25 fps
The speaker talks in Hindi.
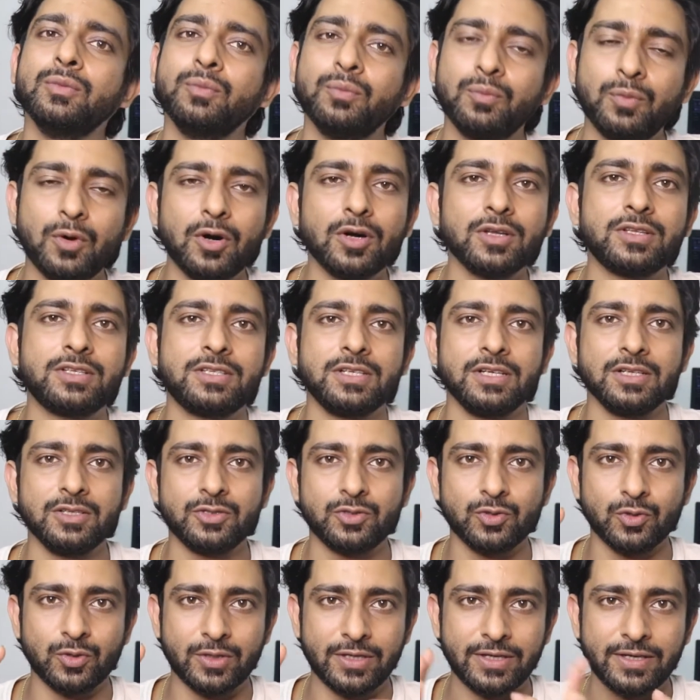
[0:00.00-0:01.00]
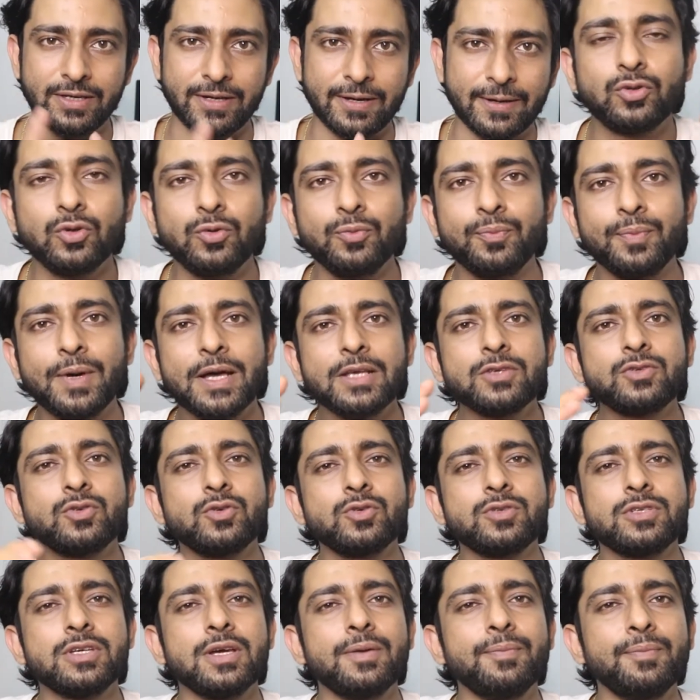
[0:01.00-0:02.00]
बहुत चल चुकी है तो मैं
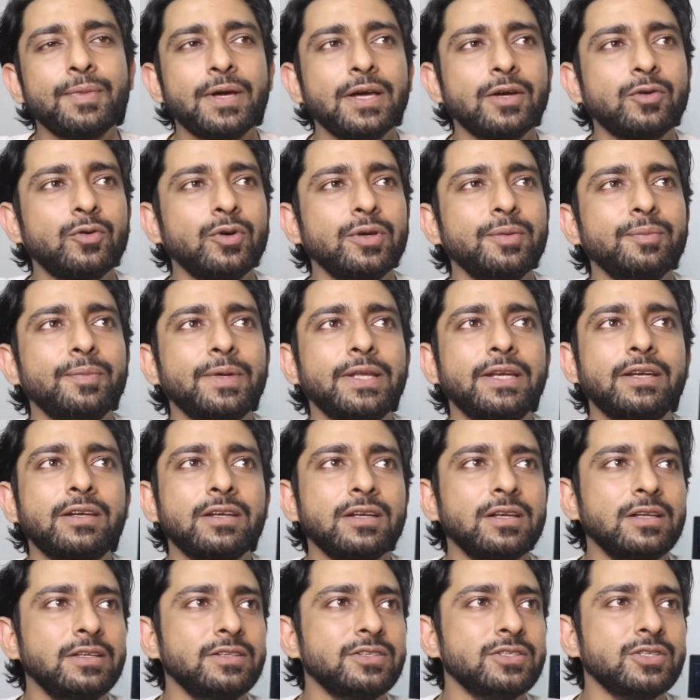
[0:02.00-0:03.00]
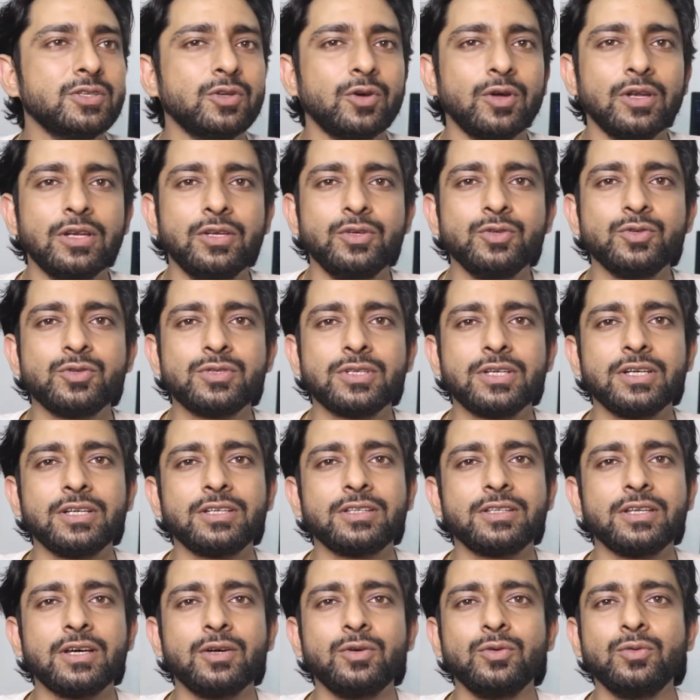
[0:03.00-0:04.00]
सोचा मैं कोई मिनरल इंजन ऑयल यूज़
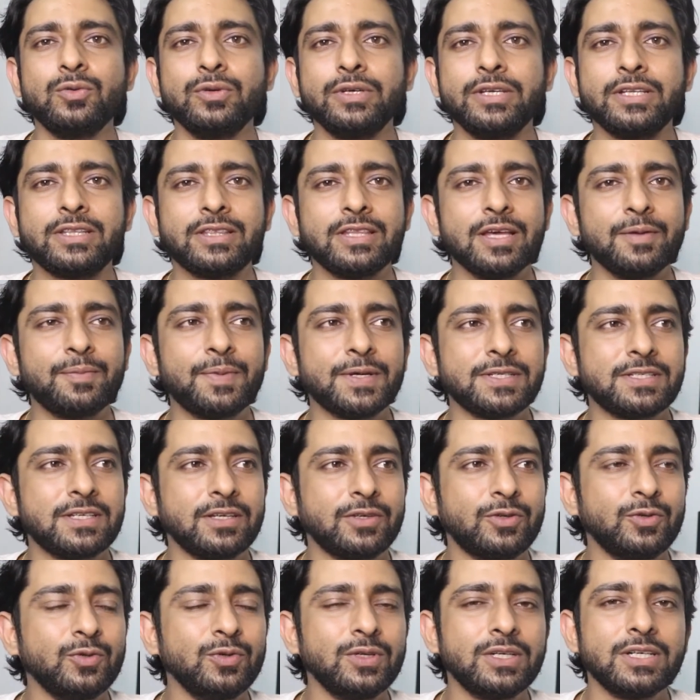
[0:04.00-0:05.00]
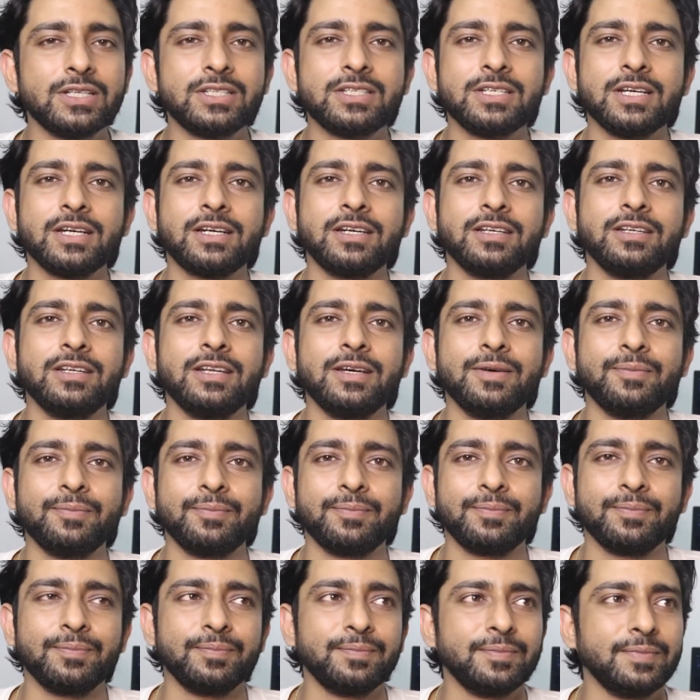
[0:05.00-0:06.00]
करता हूँ इतना पैसा क्यों खर्चा करना
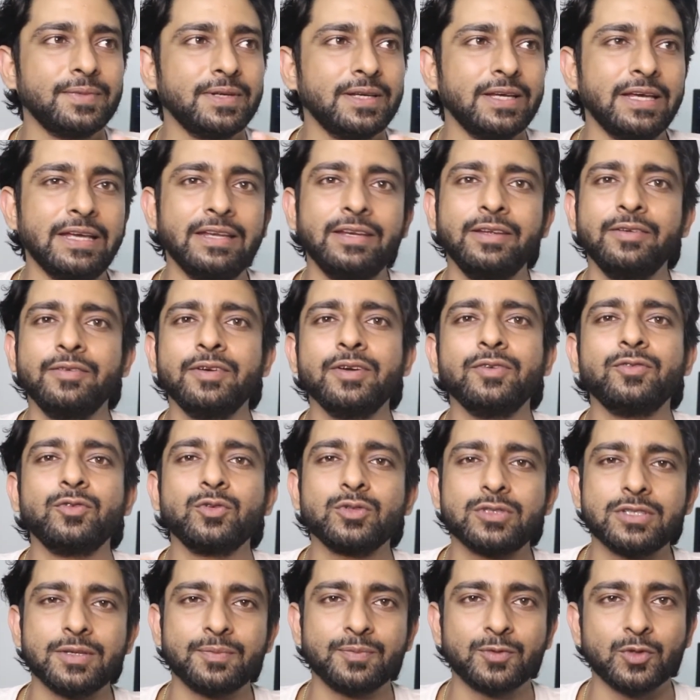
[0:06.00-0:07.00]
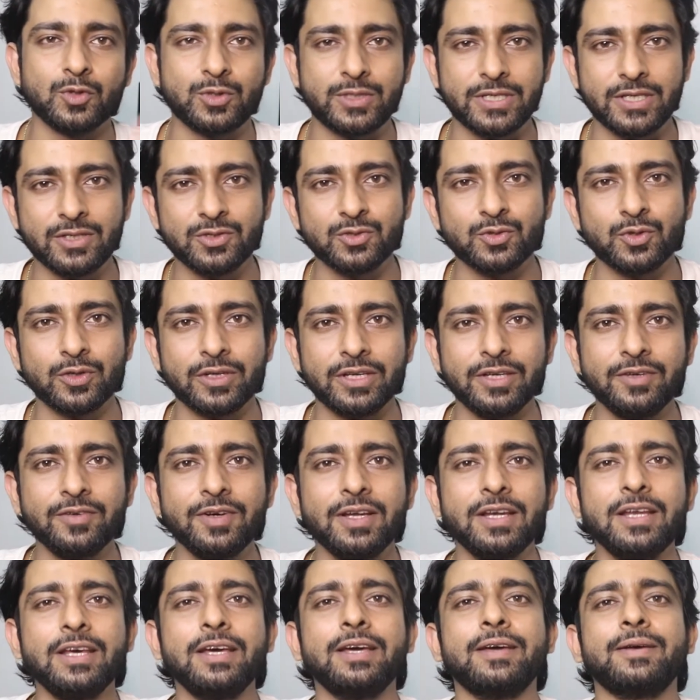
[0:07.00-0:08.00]
एनी anyway, वो सब तो चेंज होने ही
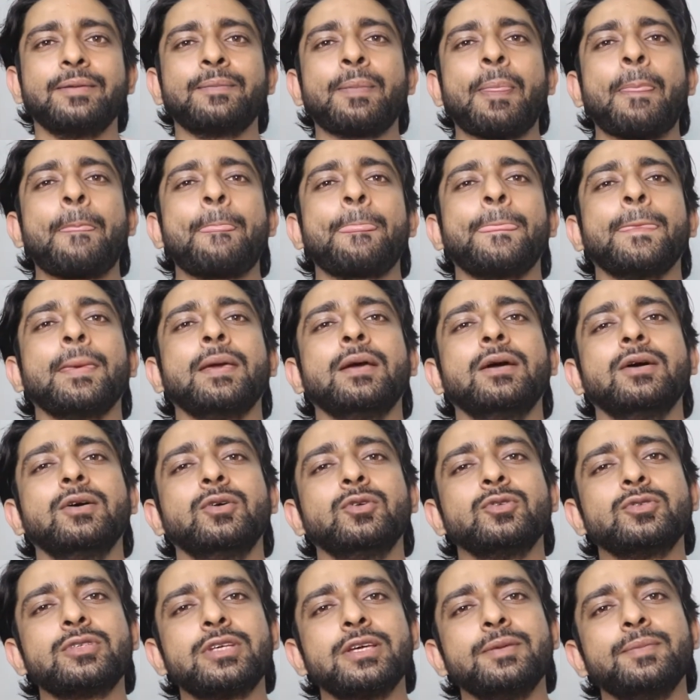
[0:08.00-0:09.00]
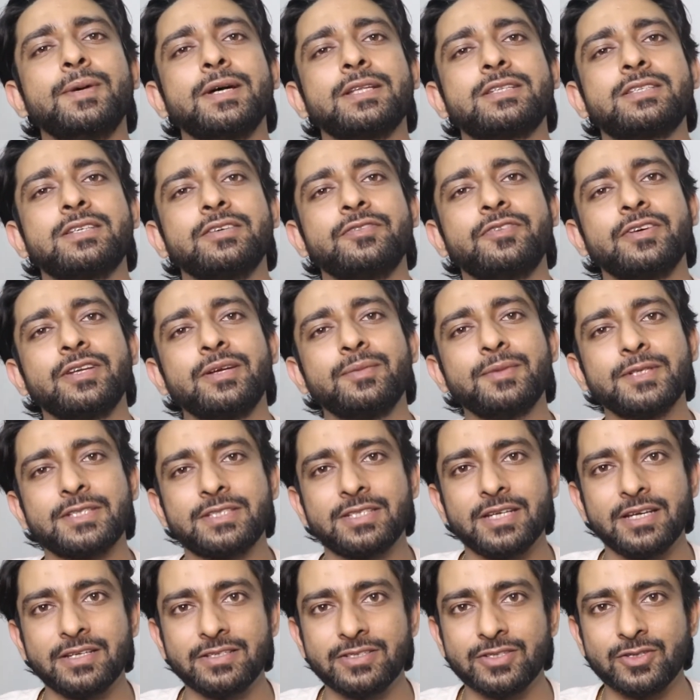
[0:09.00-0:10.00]
वाला है उसके बाद से फिर हम
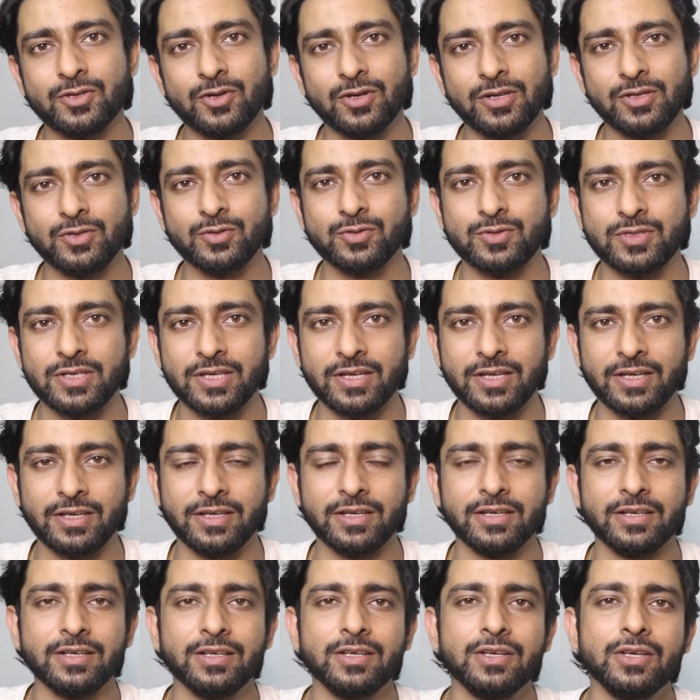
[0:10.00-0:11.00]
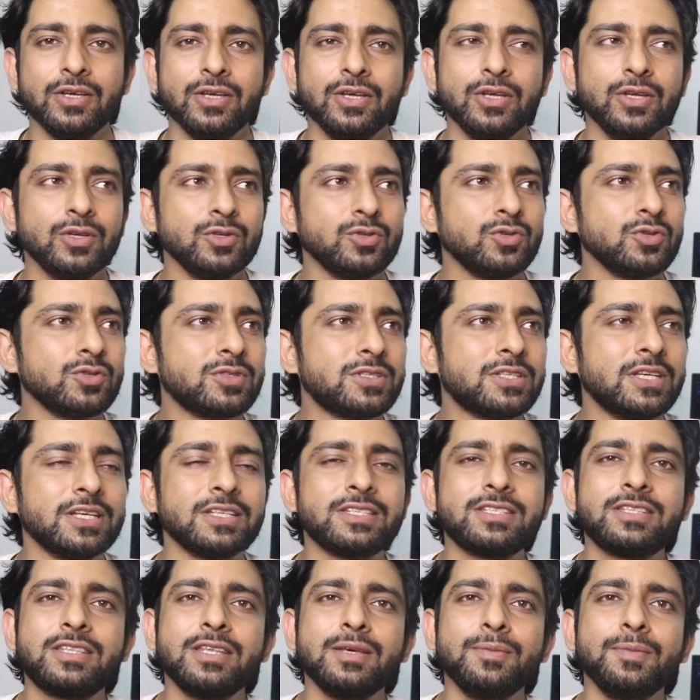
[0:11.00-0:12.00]
अच्छा इंजन ऑयल यूज़ करेंगे सो so,
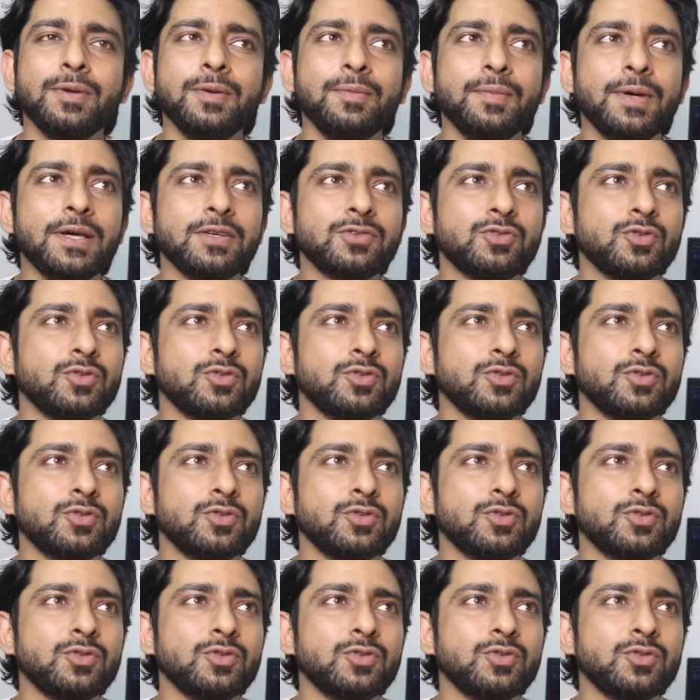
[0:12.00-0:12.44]
सस्ते में मैं